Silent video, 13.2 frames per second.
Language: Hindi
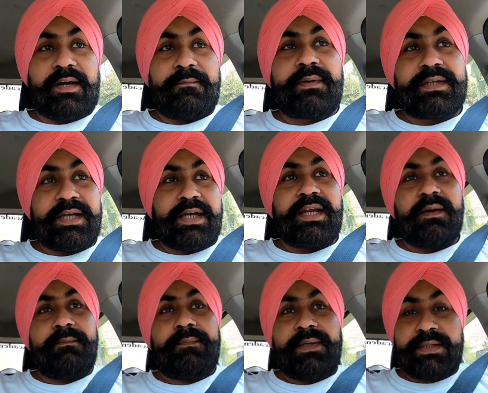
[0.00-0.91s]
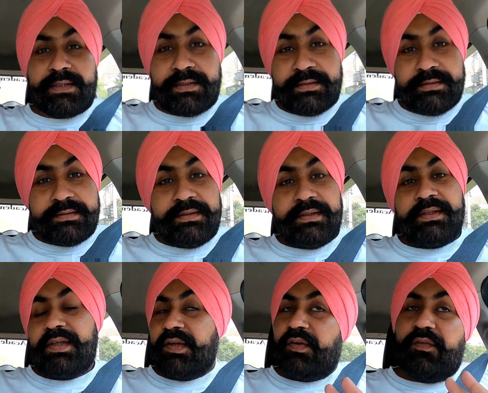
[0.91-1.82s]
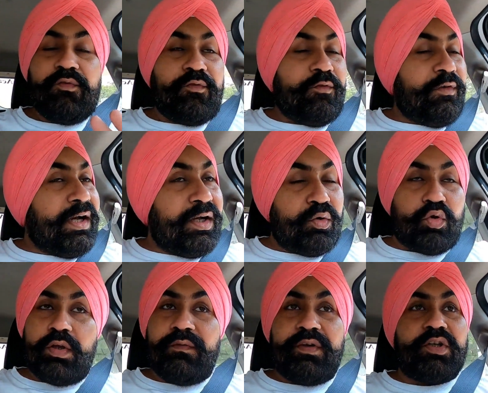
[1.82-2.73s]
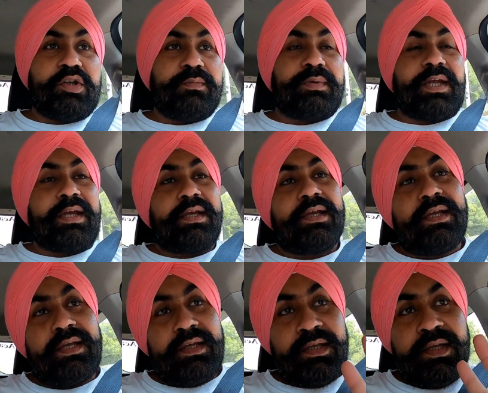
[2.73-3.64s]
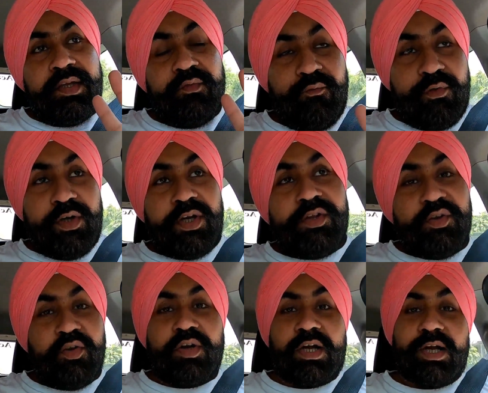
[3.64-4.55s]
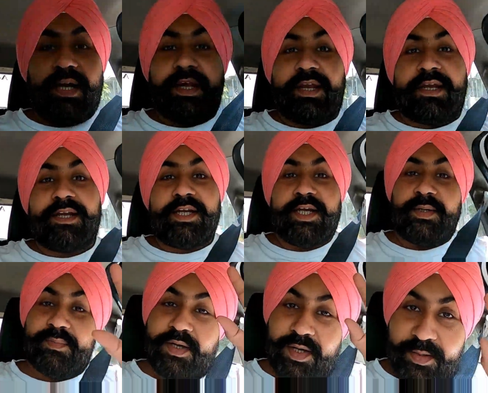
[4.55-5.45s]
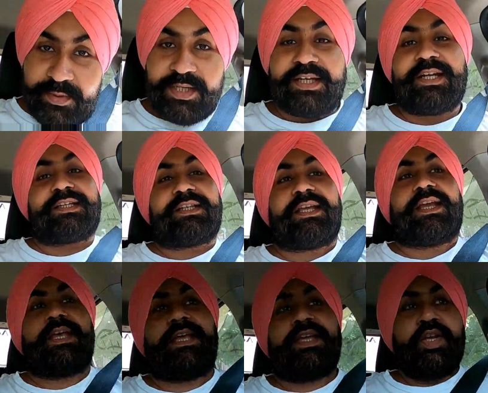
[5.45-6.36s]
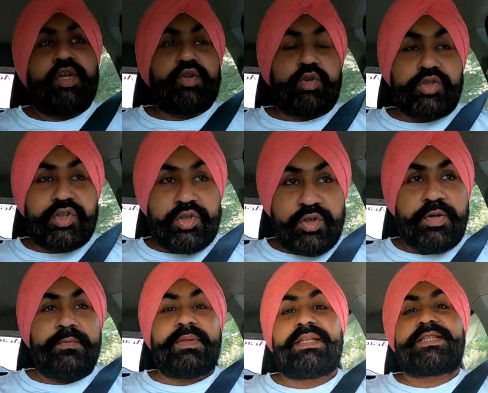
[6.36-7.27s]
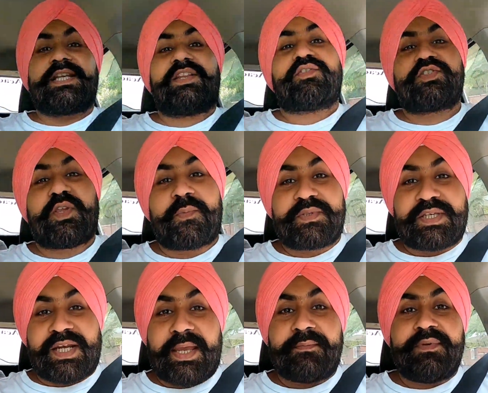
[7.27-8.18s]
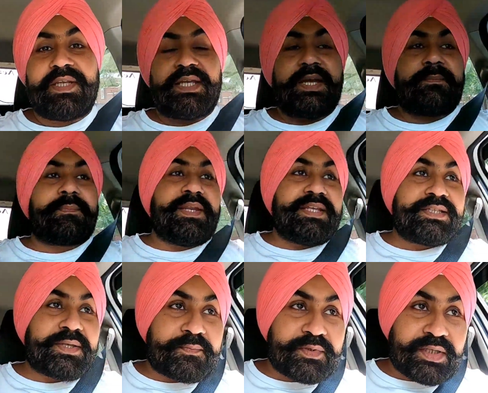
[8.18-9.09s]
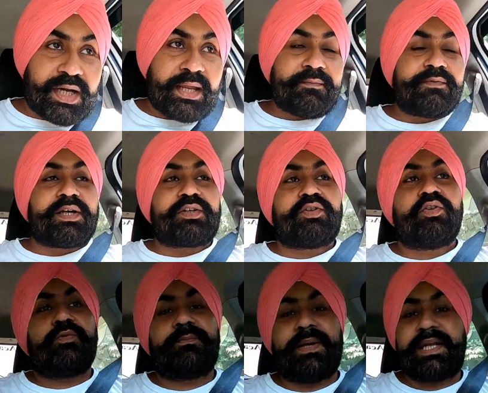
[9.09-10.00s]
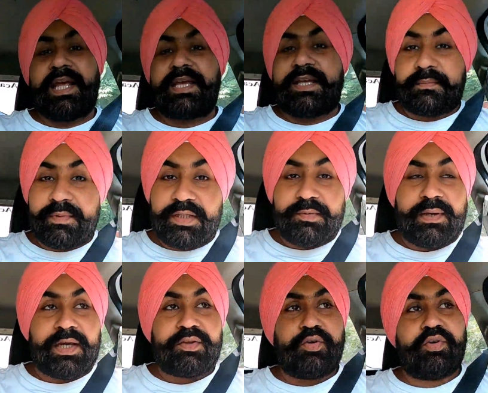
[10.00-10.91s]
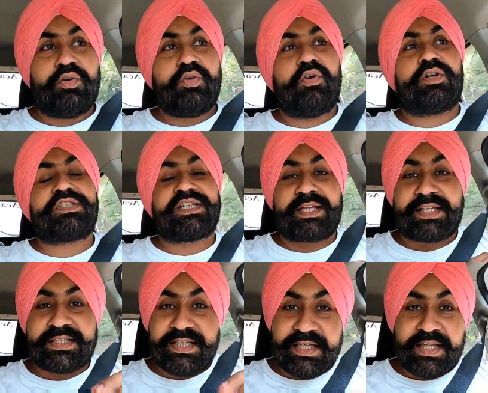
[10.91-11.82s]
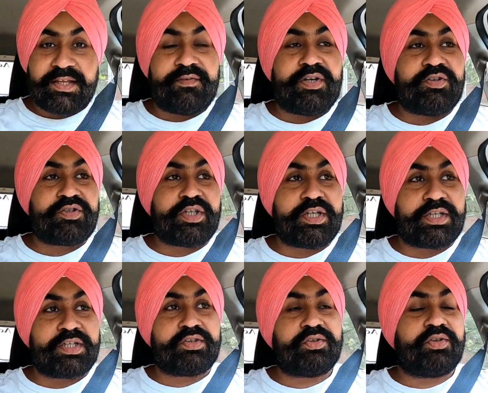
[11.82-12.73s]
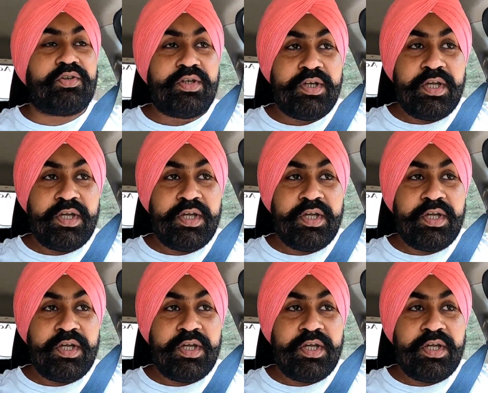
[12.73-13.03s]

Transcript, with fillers: फार्म पर जा रहे हैं बट वहाँ कोई वीडियो नहीं बनाएंगे वीडियो का एंड हम अभी करते हैं तो जिन्होंने मेरे चैनल को सब्सक्राइब नहीं किया प्लीज सब्सक्राइब कर दो बेल आइकन भी दबा दो और ज्यादा से ज्यादा वीडियो शेयर कर दो